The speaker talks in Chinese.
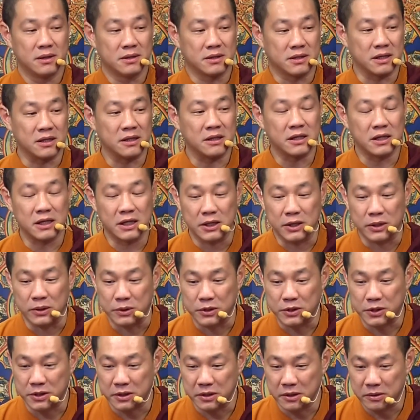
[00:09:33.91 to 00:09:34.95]
真的有
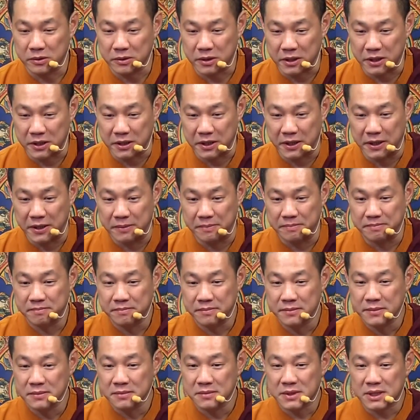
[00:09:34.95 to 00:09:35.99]
修的人，
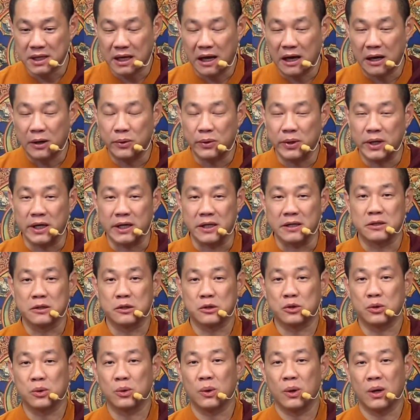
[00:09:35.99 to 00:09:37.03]
他会
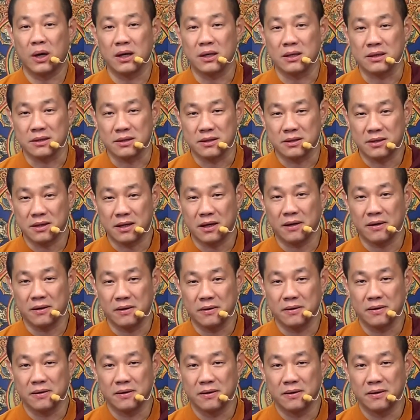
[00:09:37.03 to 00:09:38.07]
创
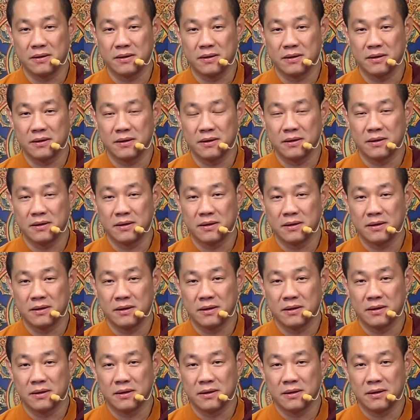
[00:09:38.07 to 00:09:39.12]
造，
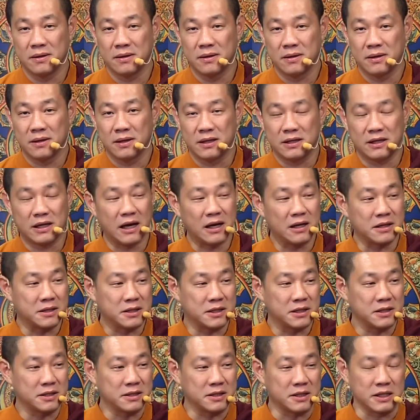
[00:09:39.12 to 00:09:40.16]
让
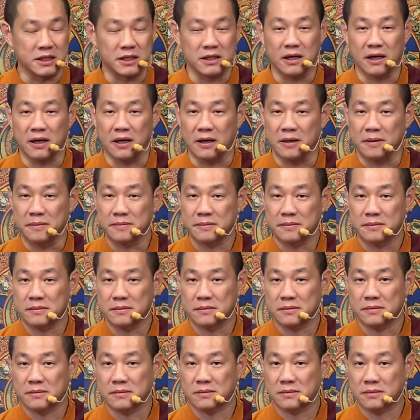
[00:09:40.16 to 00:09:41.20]
自己呀
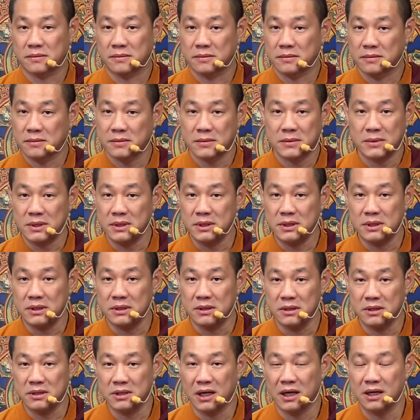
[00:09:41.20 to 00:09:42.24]

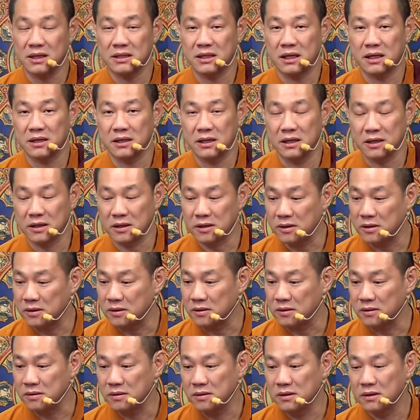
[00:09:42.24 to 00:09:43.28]
常常能
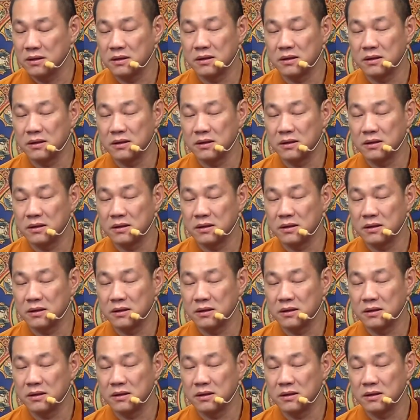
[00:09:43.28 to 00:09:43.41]
够